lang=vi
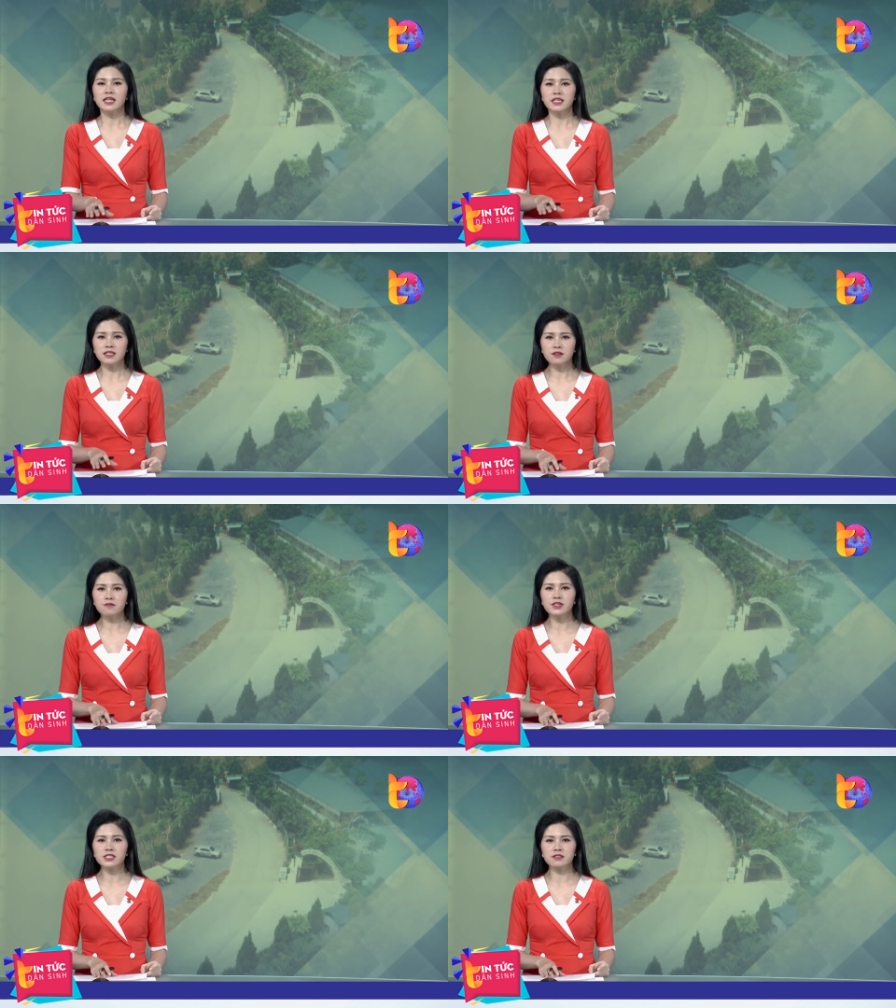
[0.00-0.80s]
Thế
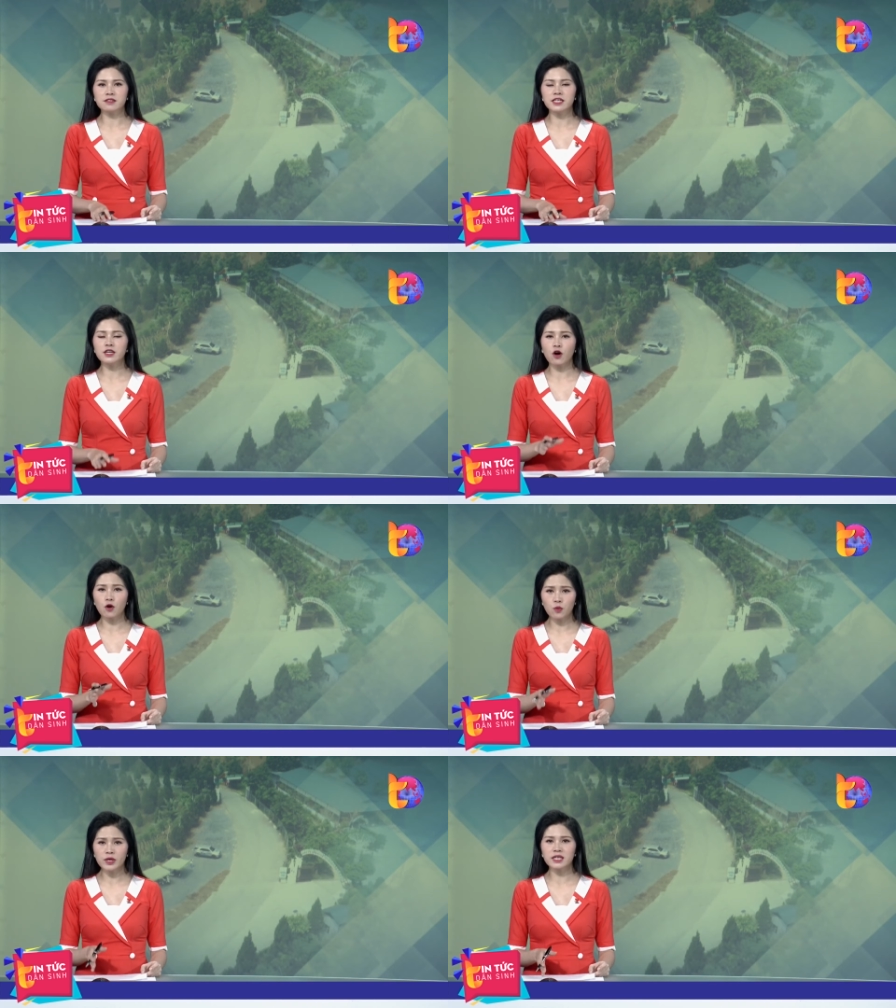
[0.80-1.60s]
nhưng việc xử lý
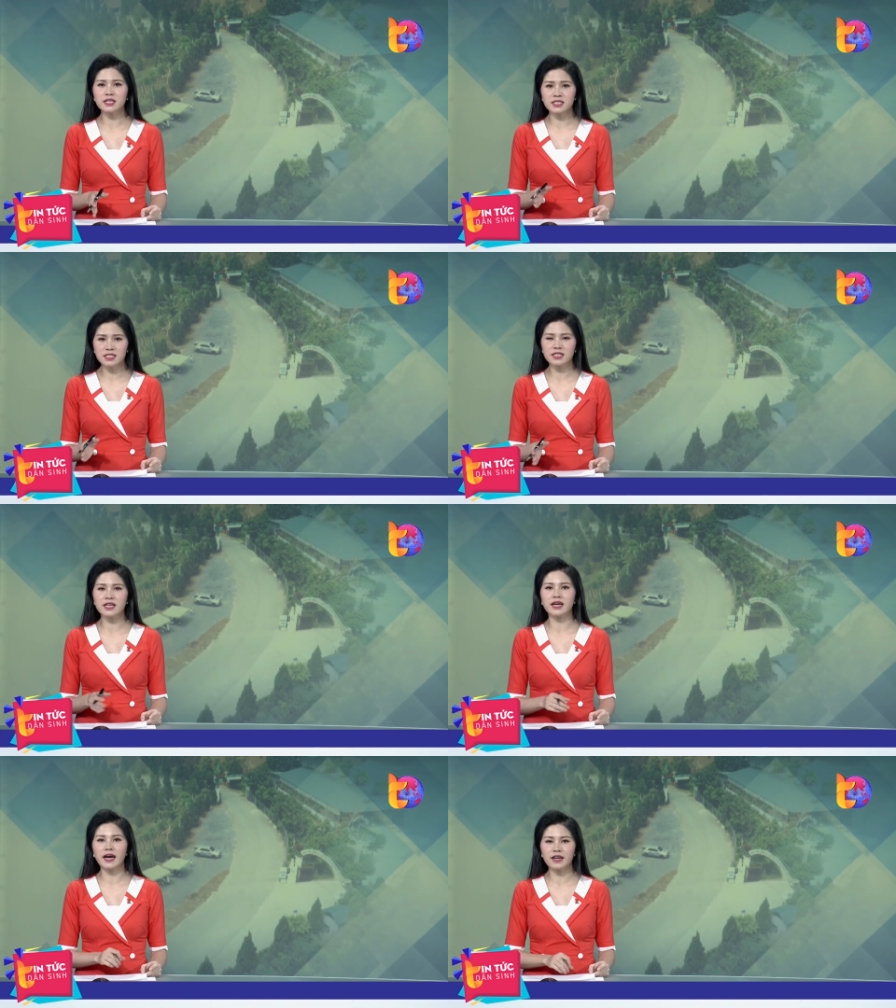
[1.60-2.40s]
có quyết liệt triệt
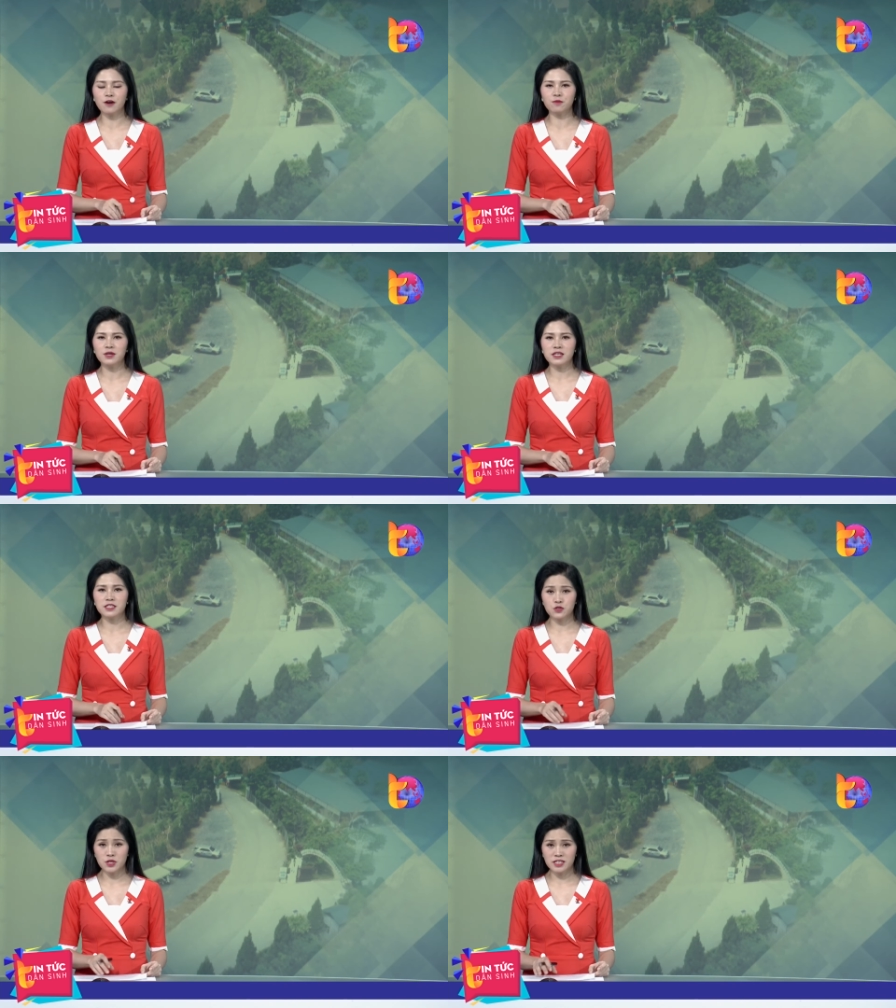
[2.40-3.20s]
để hay không
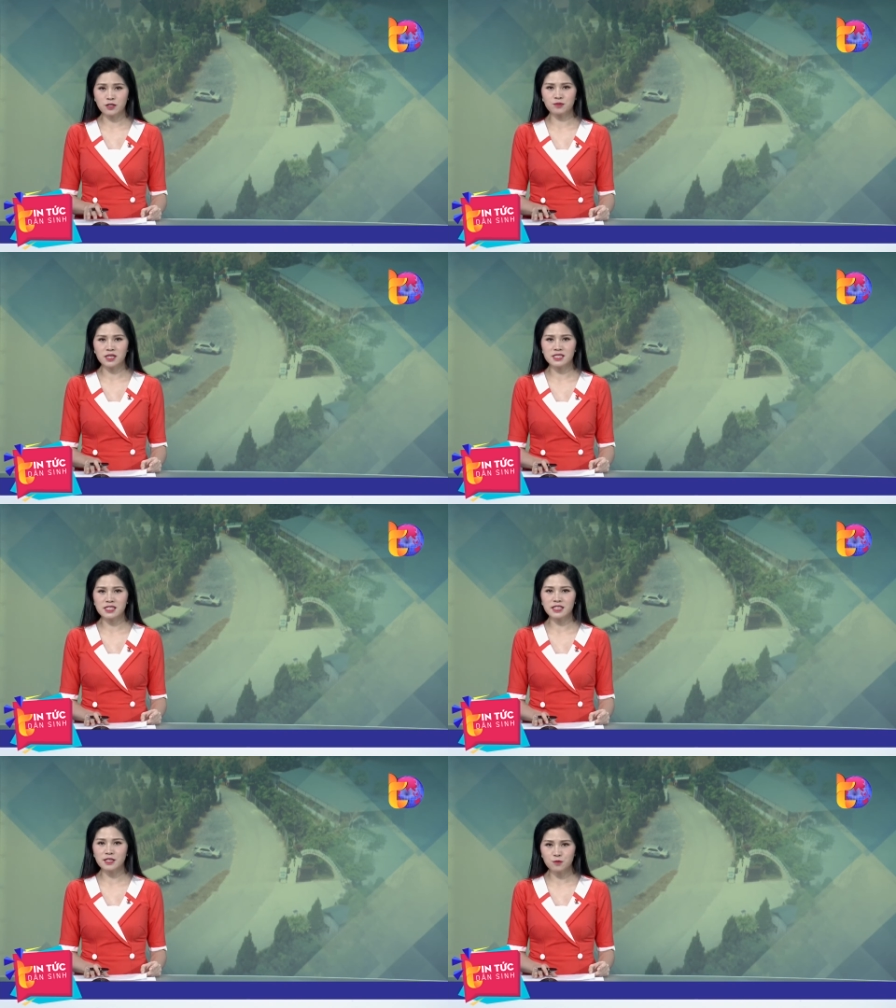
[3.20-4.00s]
thì truyền hình Thông Tấn
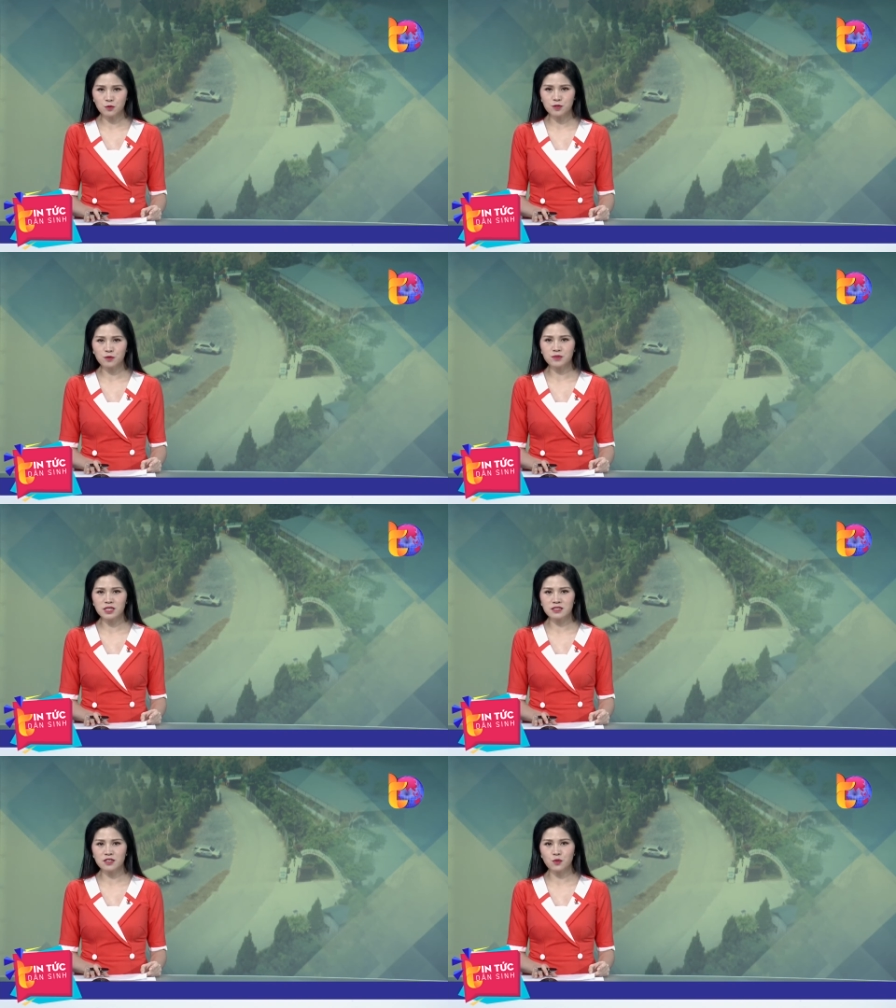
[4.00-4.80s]
sẽ tiếp tục thông
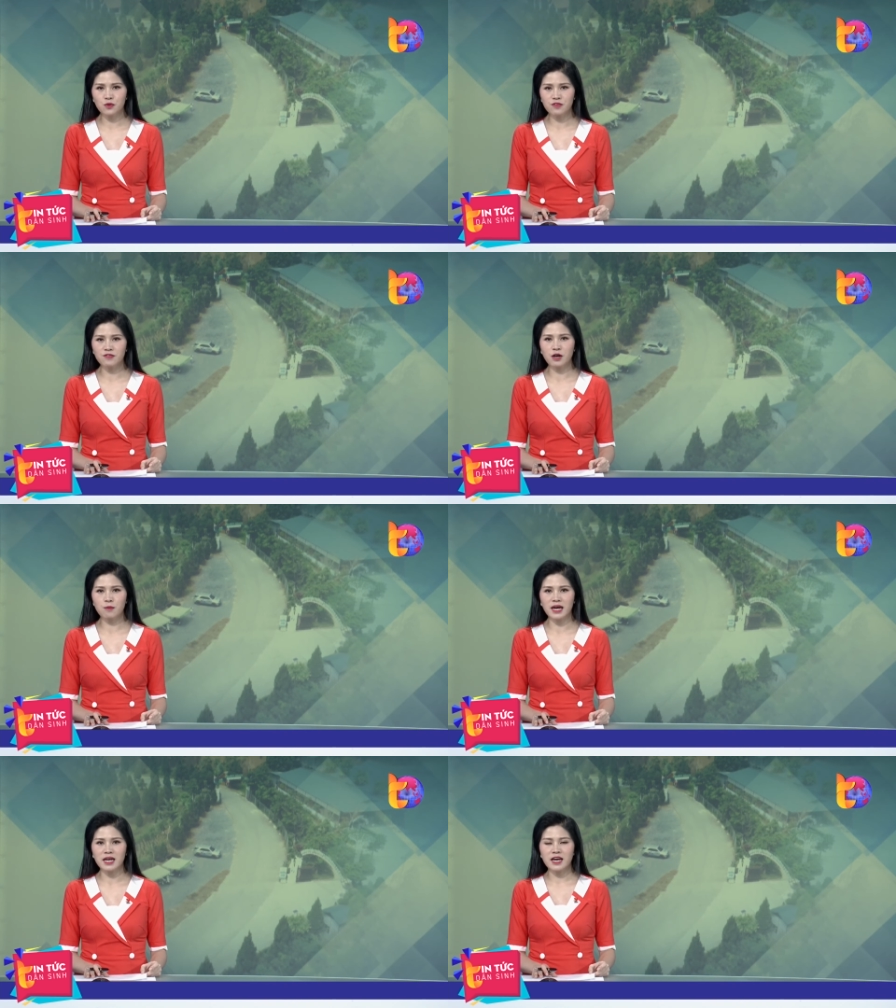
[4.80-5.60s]
tin tới quý vị và
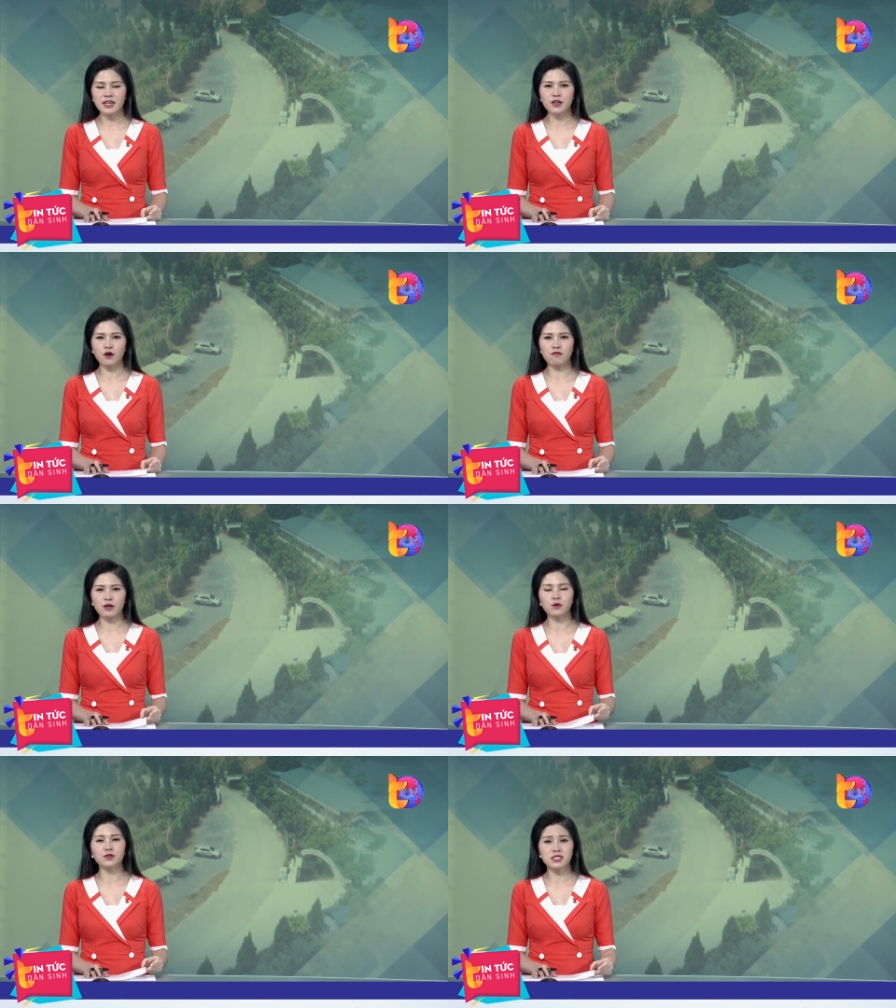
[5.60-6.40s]
các bạn khi có
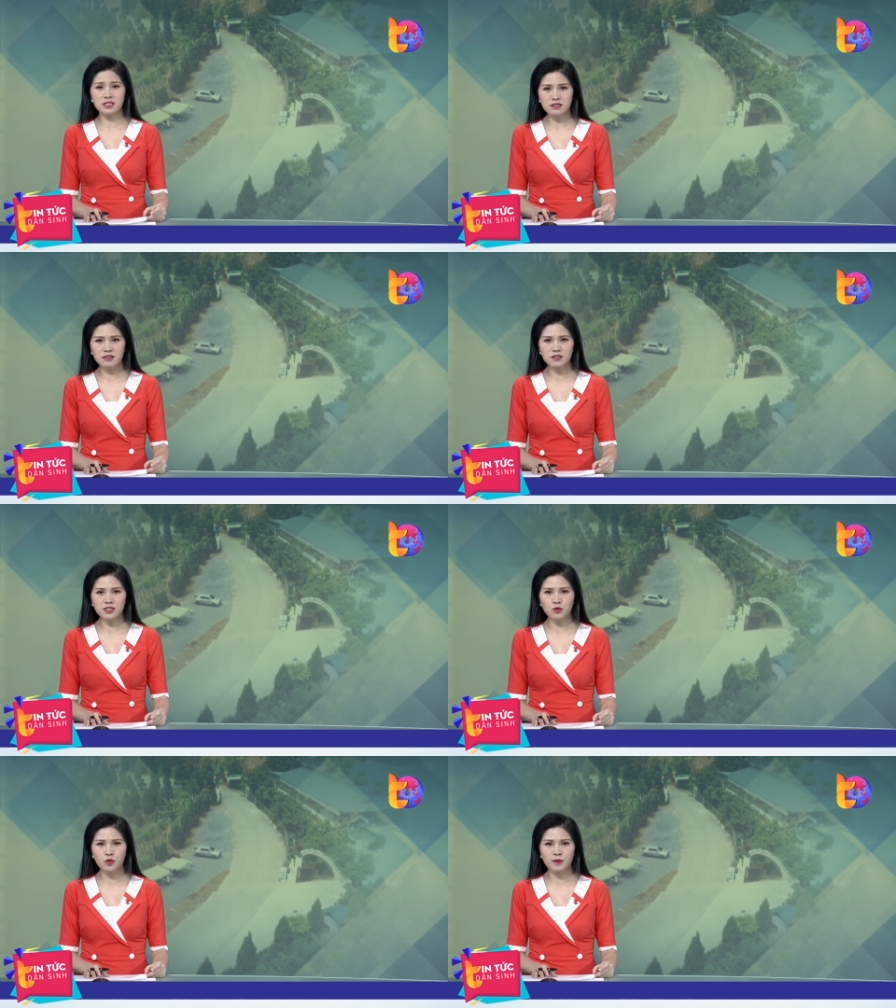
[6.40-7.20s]
phản hồi chính thức
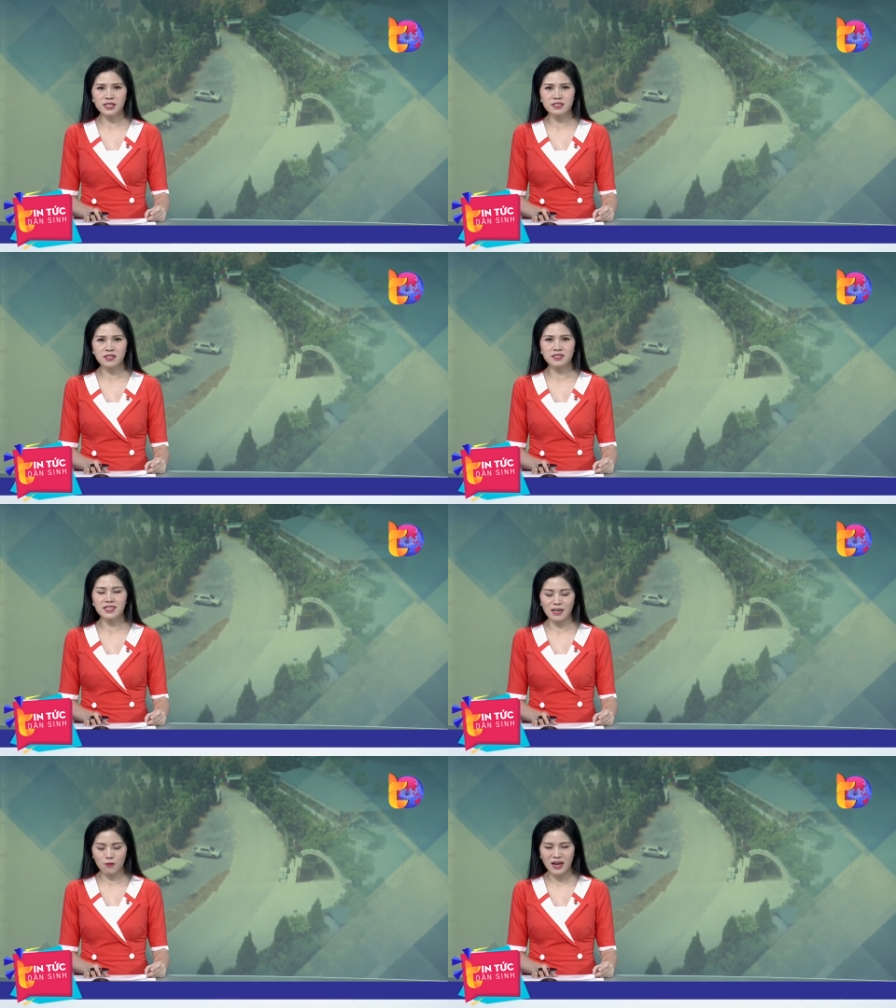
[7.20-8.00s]
từ Ủy ban Nhân dân
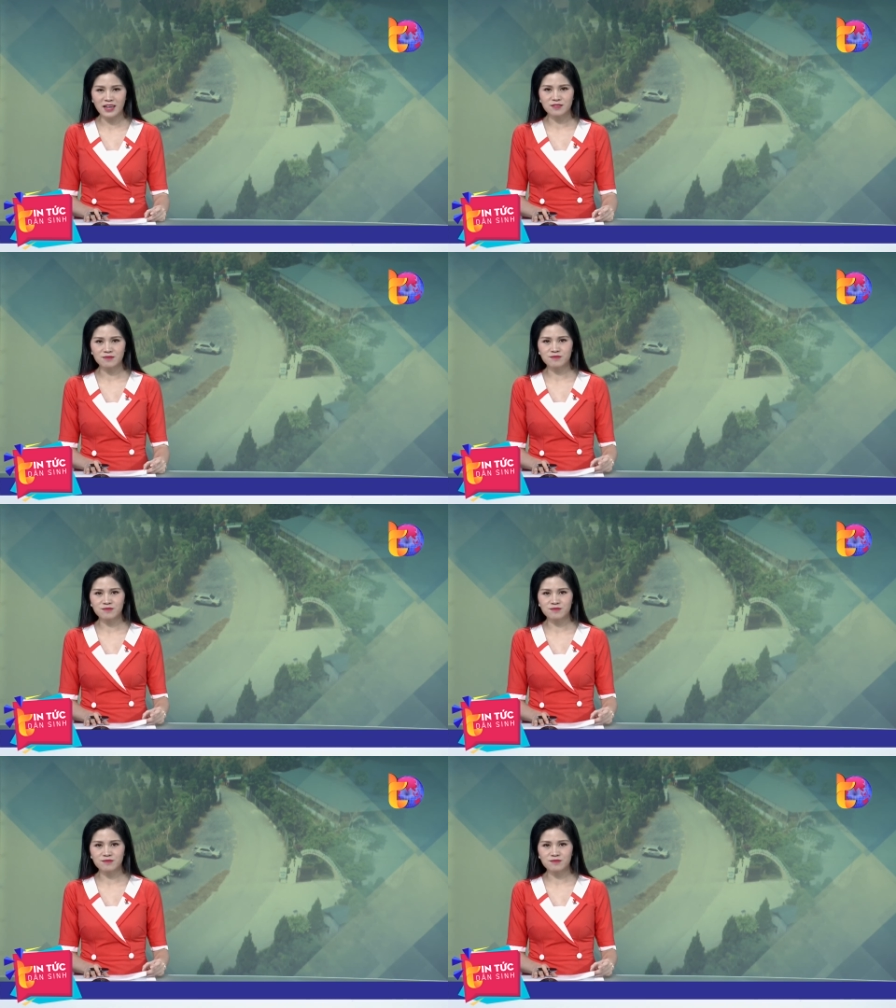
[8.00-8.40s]
tỉnh Lào Cai.